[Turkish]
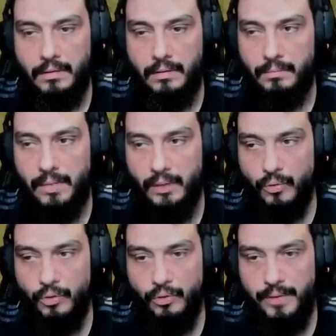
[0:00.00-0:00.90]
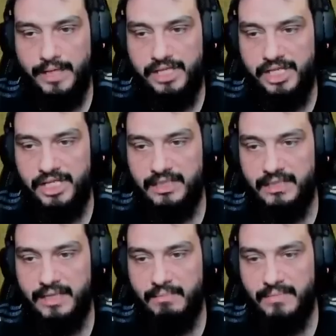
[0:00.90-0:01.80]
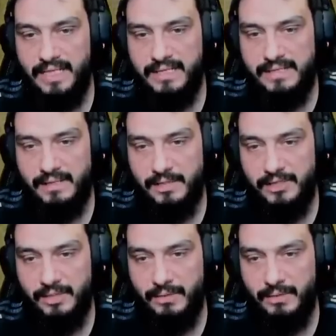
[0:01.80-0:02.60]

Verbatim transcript: Ben o kulübeye şimdiden mi geçsem acaba?